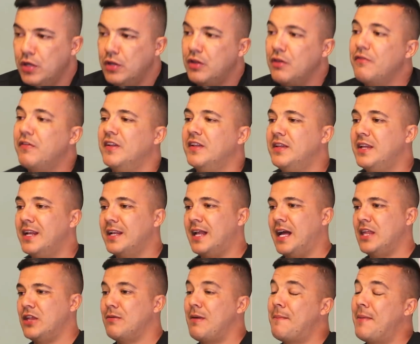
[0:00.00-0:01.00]
dia tinha que fazer
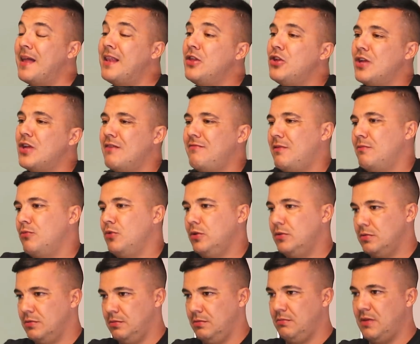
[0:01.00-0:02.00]
drenagem, que minha perna inchava
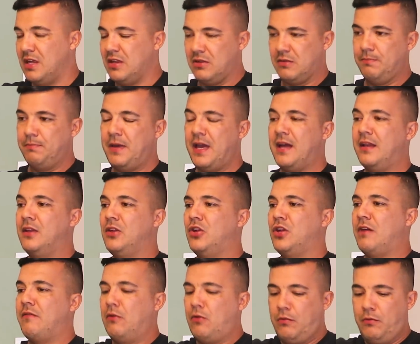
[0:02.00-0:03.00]
muito. Minhas pernas
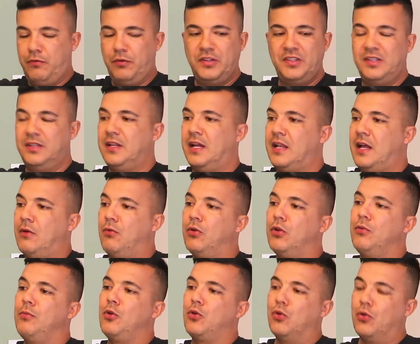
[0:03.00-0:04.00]
inchava como fosse da
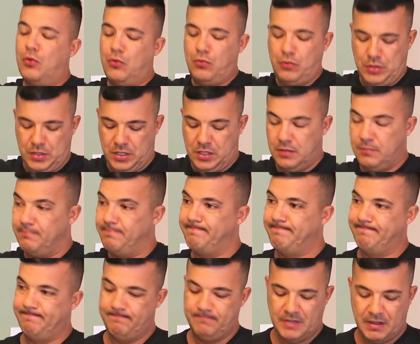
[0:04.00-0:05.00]
largura do meu tronco aqui.
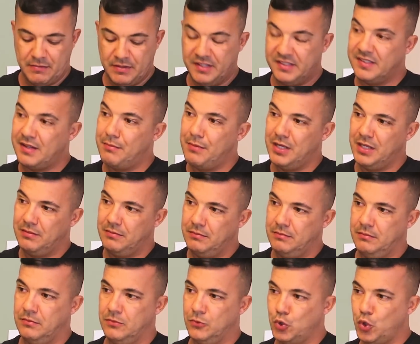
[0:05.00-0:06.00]
Ficava desse tamanho.
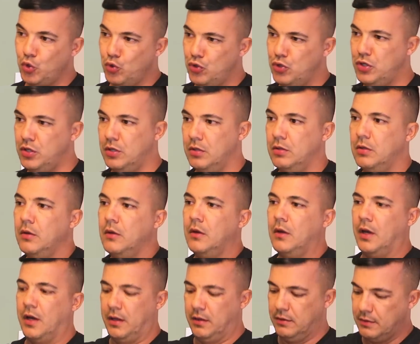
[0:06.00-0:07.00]
Todo dia.
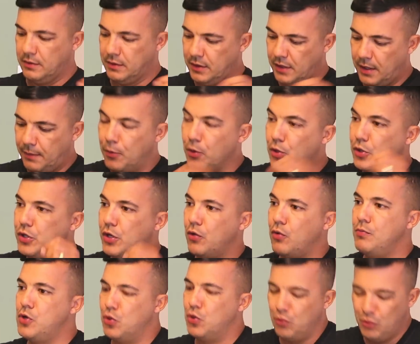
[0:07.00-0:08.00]
Aí, aquela pontinha
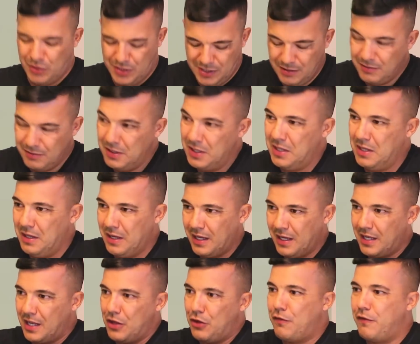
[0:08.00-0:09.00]
com bisturi,
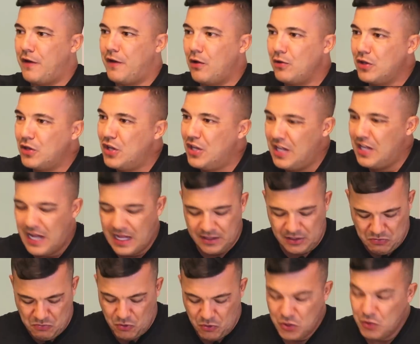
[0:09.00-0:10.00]
aquelas fraldas
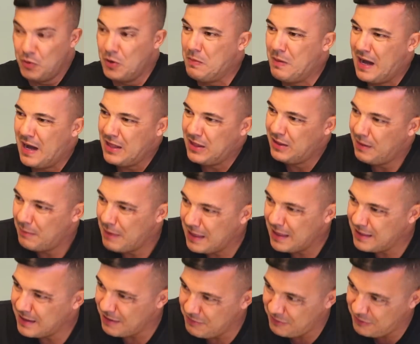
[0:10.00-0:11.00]
geriátricas, um monte por baixo. E a
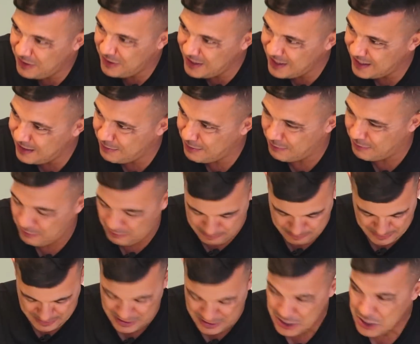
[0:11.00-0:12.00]
médica vinha, né, meu irmão?
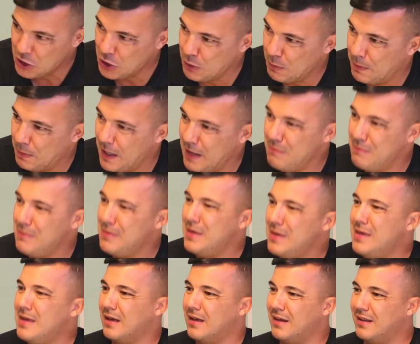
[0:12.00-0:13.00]

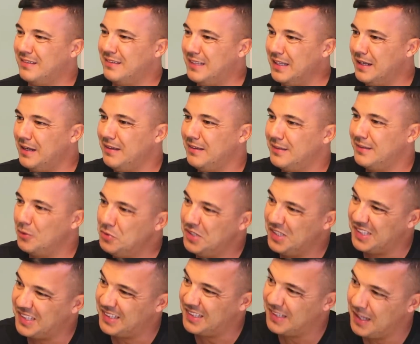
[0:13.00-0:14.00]
Espremia aquela secreção
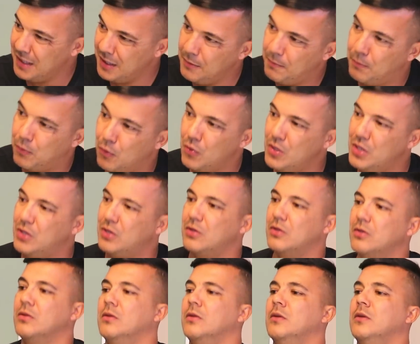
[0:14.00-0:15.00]
de sangue e
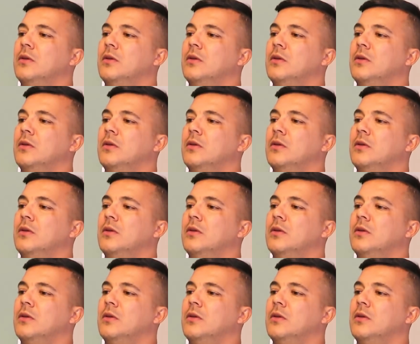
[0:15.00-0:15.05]
pus.